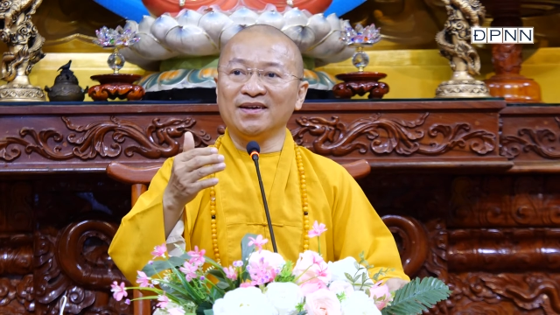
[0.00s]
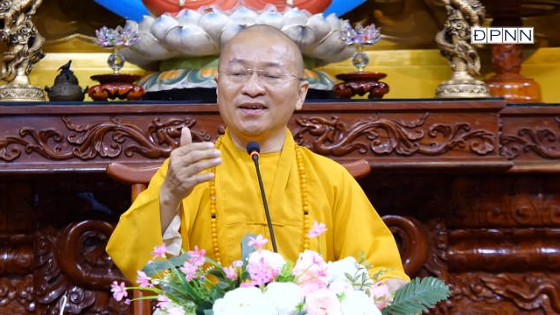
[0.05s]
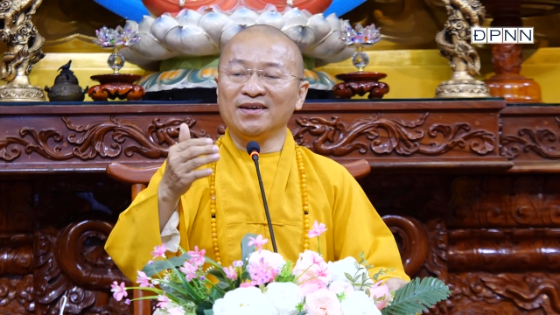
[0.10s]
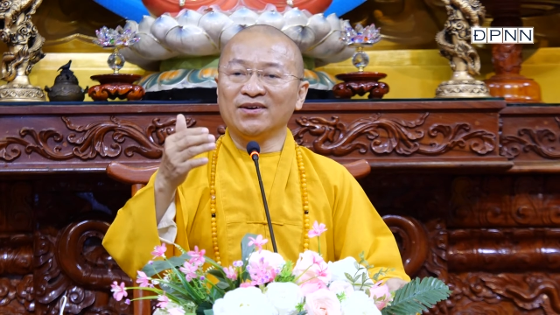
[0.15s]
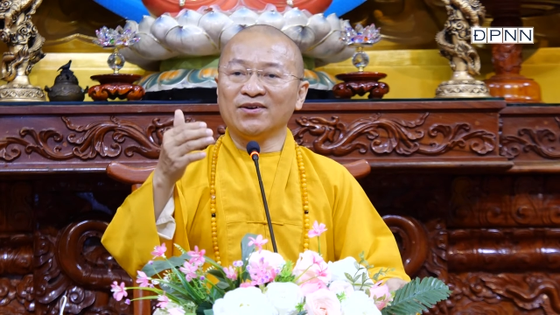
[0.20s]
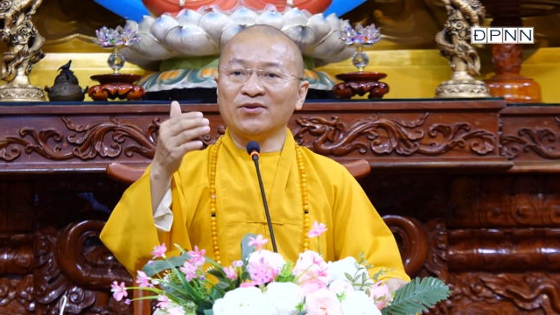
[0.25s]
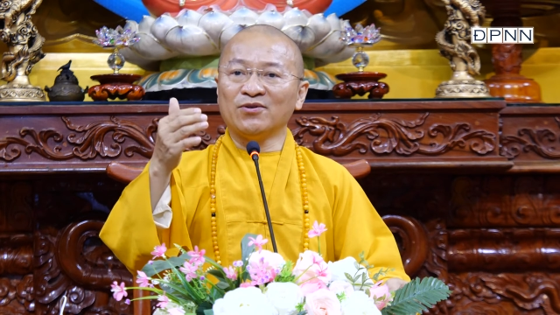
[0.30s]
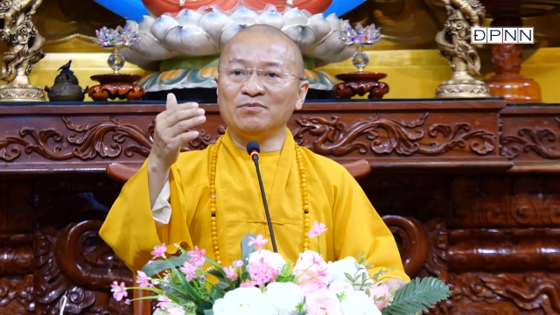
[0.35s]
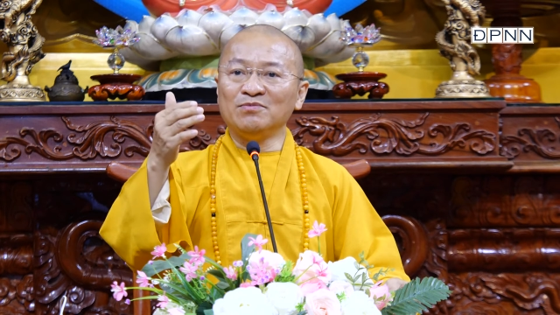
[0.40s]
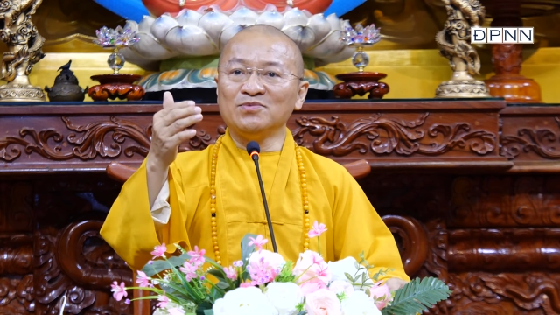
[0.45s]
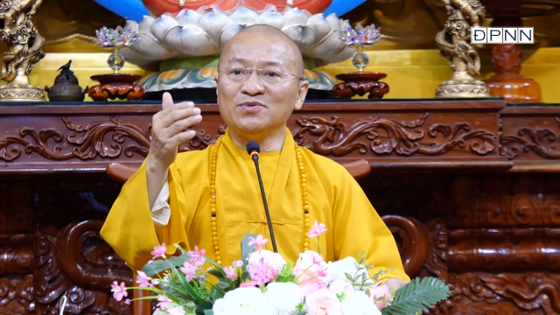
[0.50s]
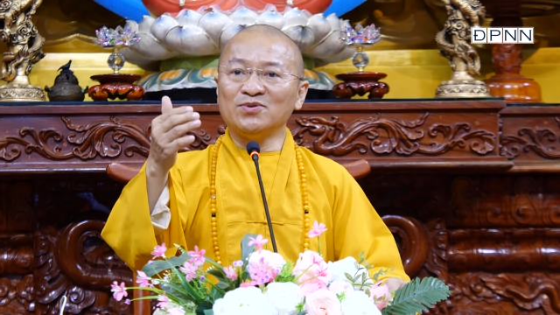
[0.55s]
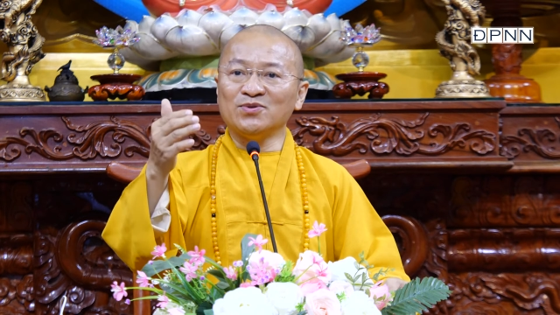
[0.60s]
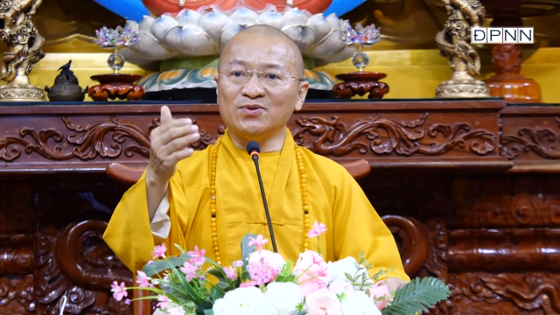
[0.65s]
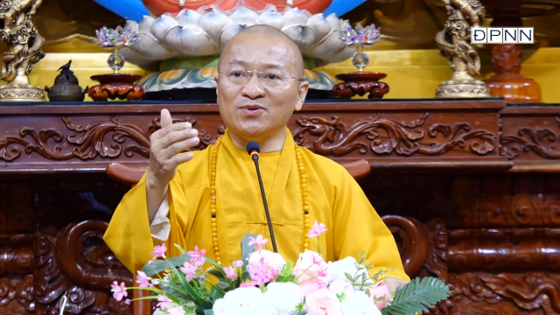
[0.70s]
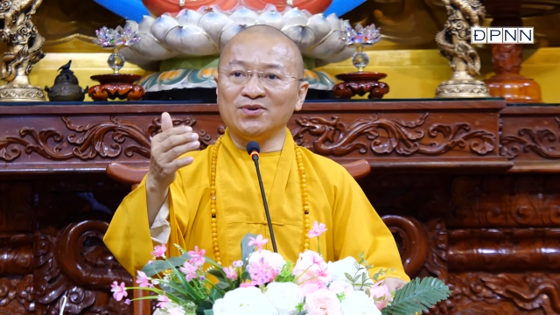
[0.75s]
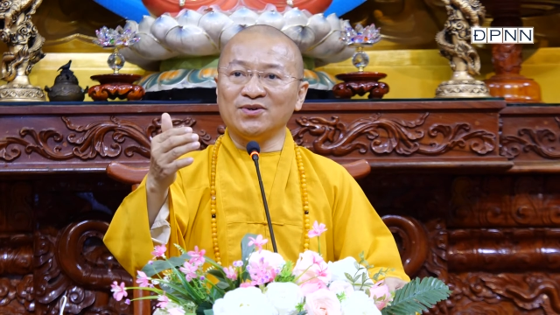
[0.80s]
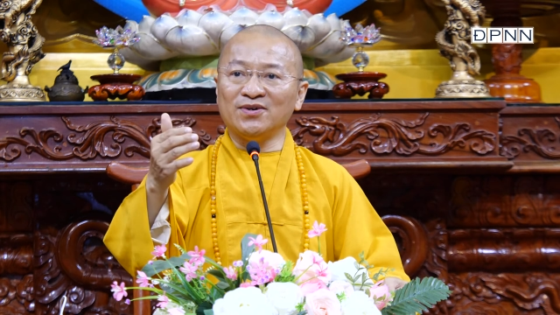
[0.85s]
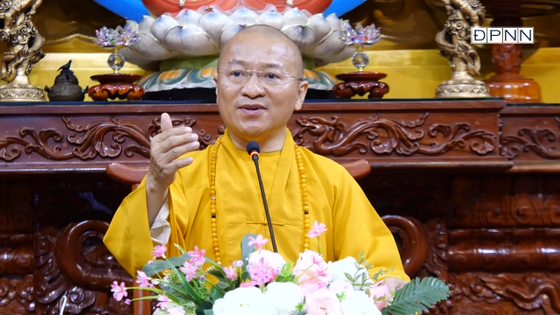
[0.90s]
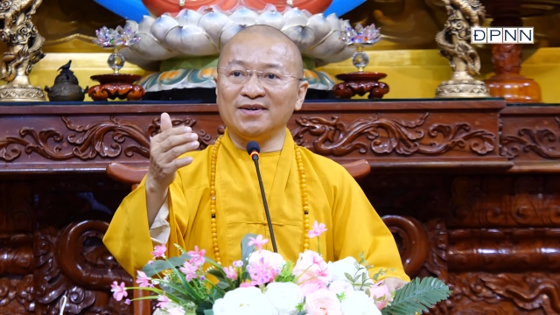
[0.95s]
cúng
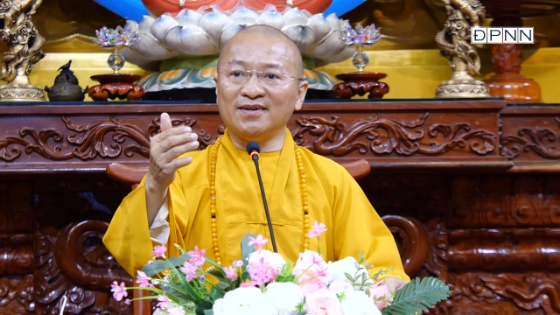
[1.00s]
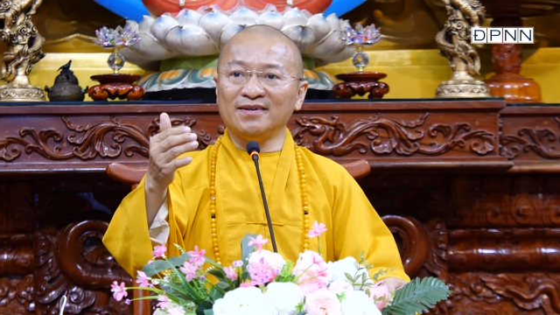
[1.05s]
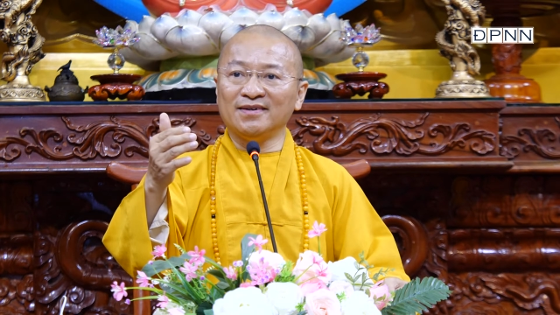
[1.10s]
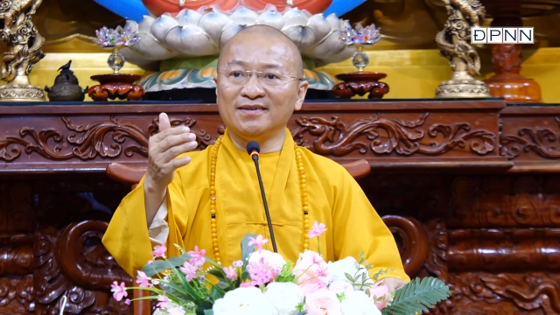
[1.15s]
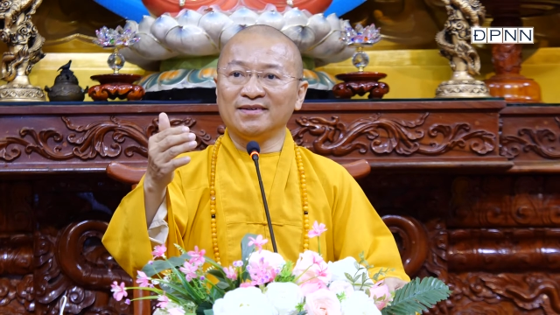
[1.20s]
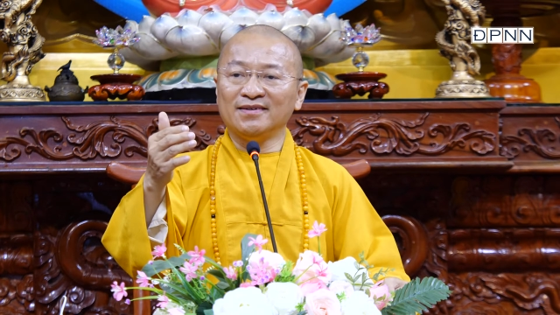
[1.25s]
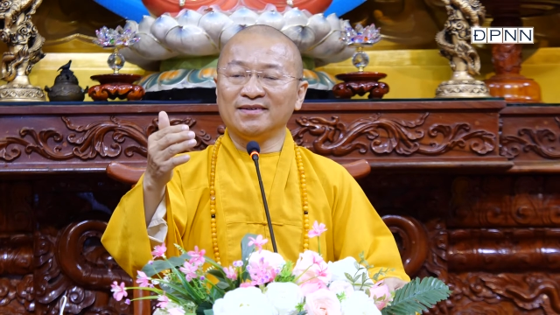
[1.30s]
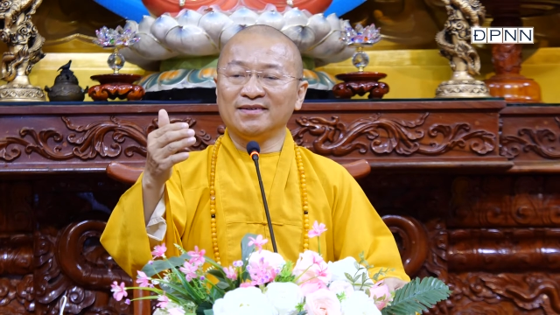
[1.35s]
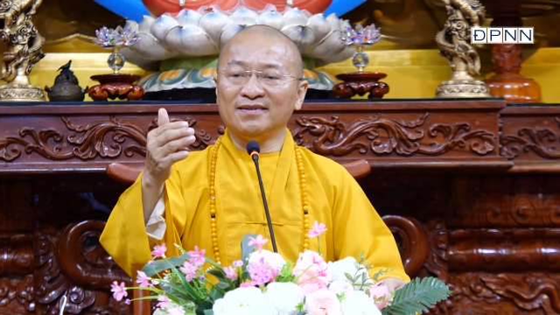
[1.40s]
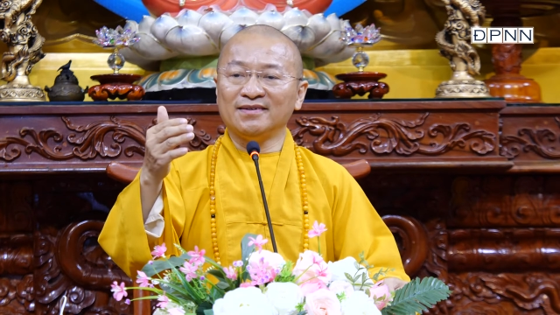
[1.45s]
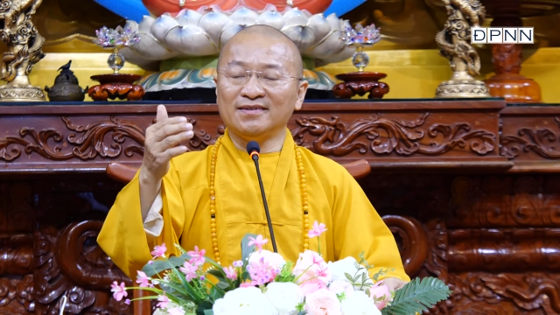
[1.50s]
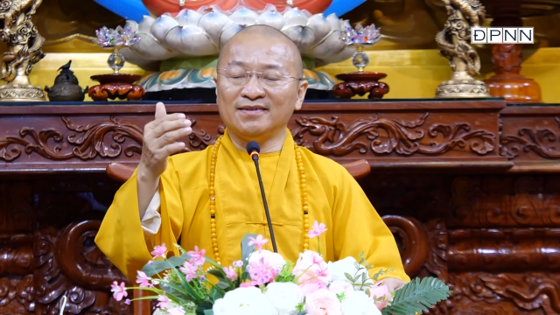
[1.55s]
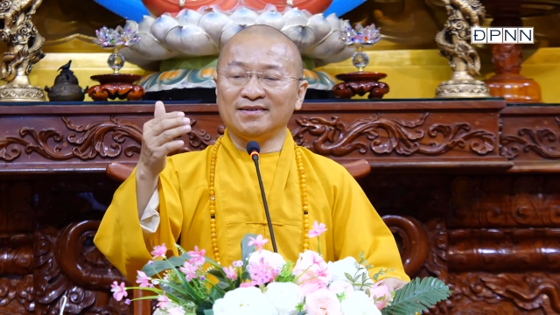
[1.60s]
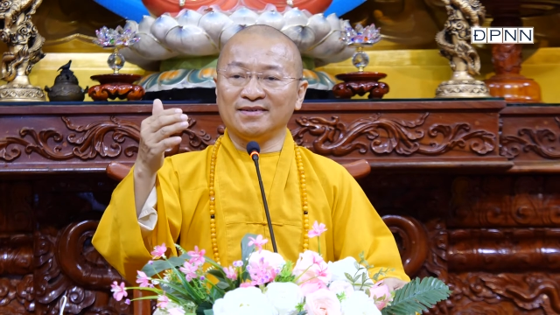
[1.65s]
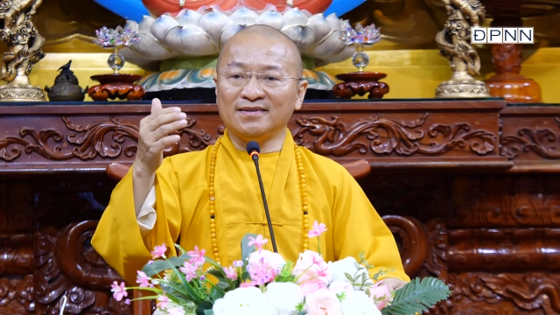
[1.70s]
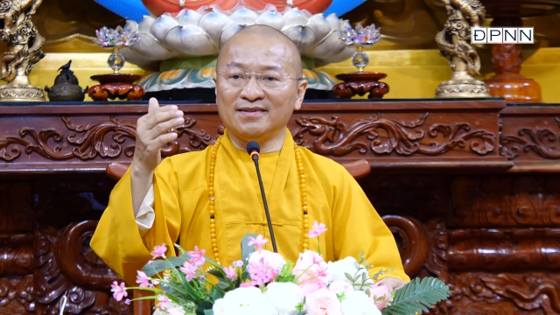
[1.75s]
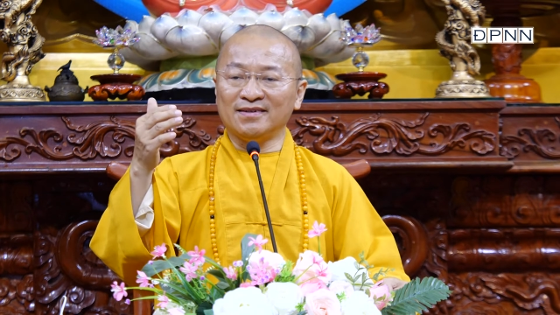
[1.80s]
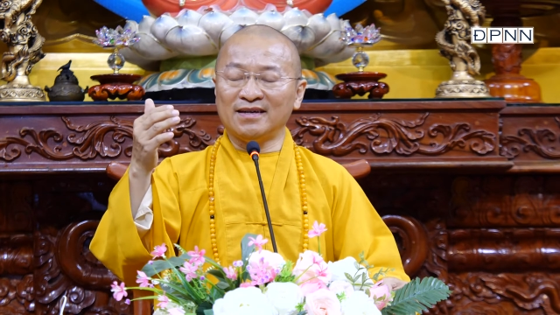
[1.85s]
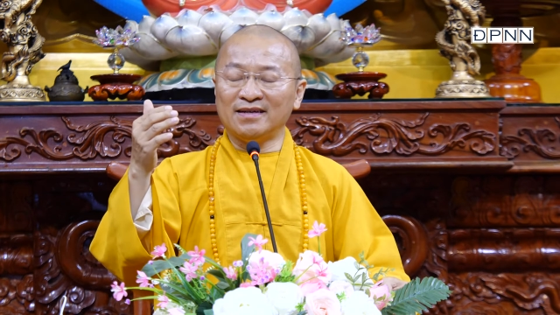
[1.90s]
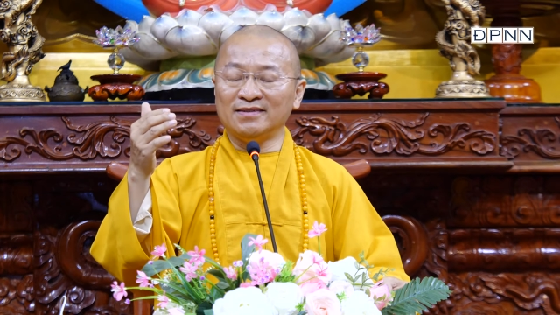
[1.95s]
chùa,
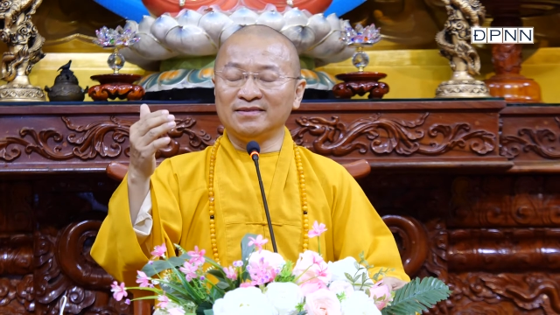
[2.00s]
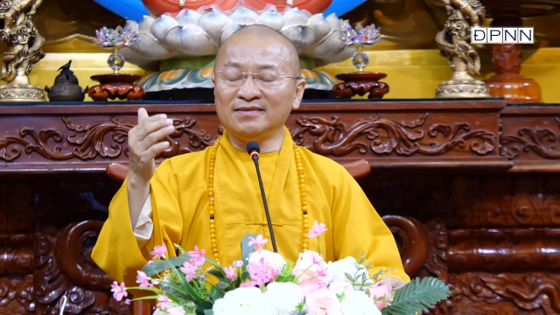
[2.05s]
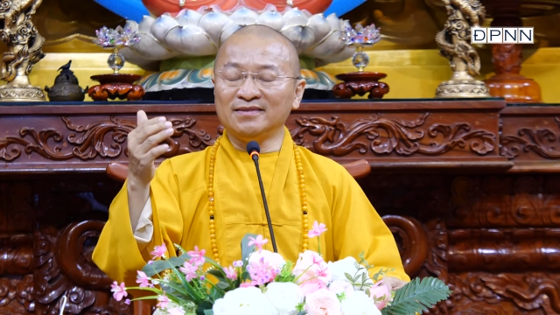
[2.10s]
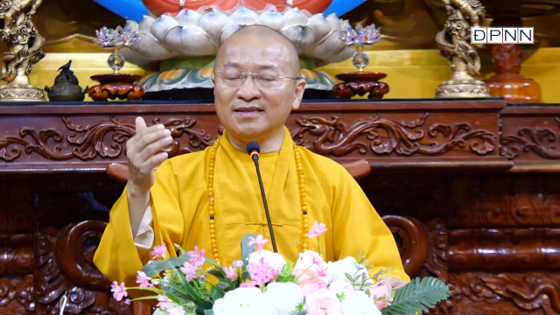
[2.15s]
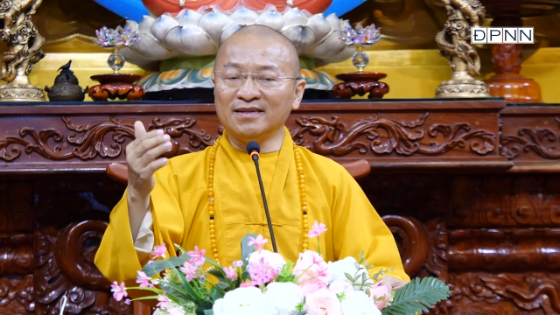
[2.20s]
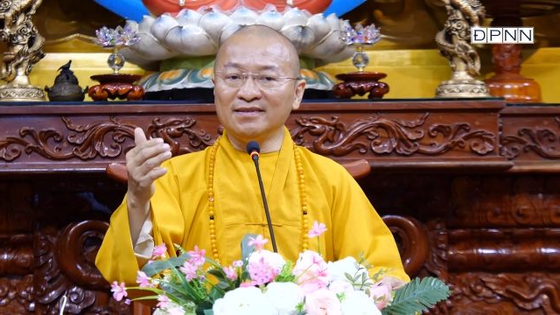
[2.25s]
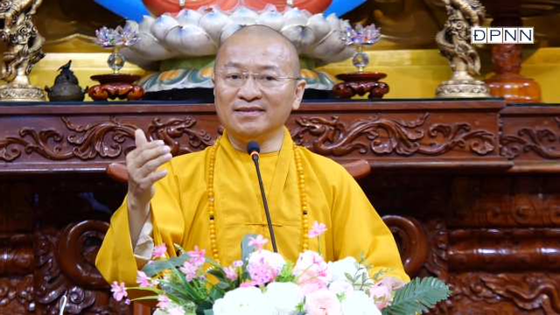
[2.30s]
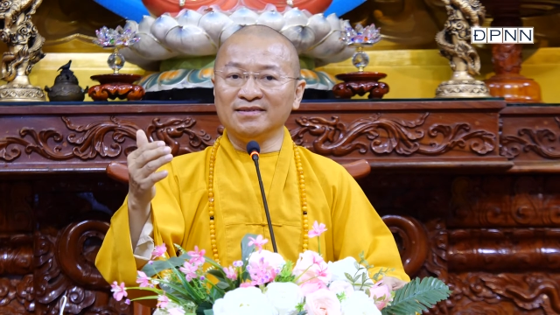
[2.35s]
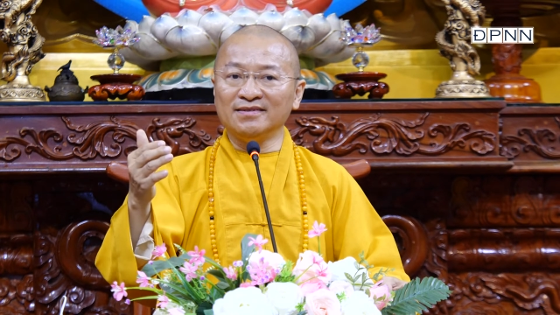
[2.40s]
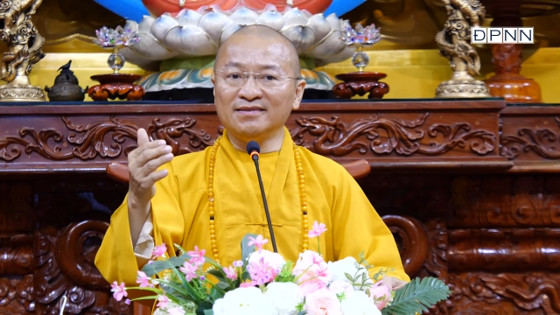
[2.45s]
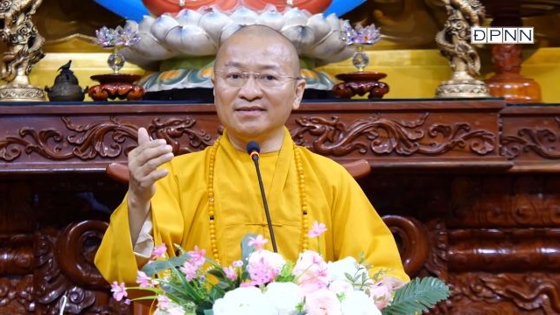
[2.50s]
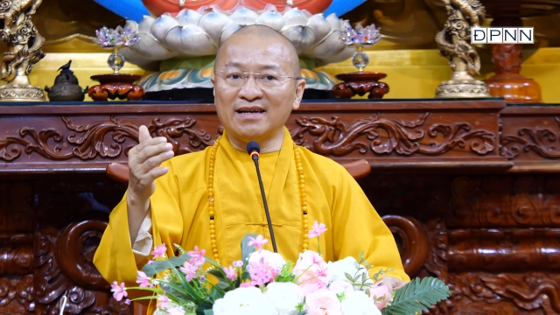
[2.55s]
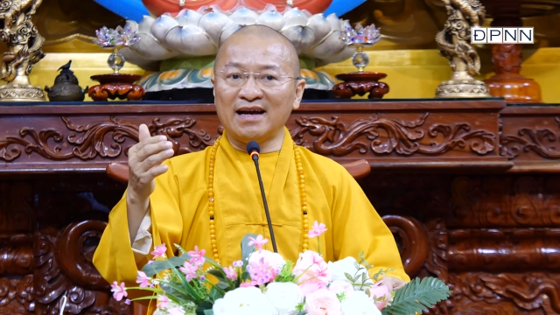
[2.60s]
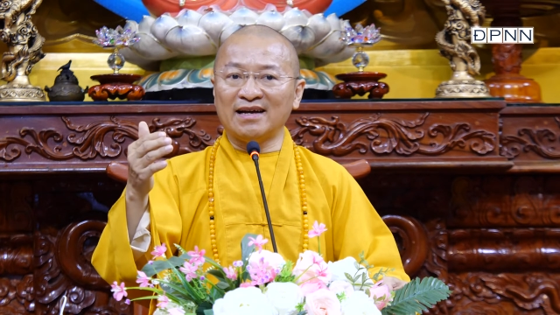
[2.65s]
in kinh,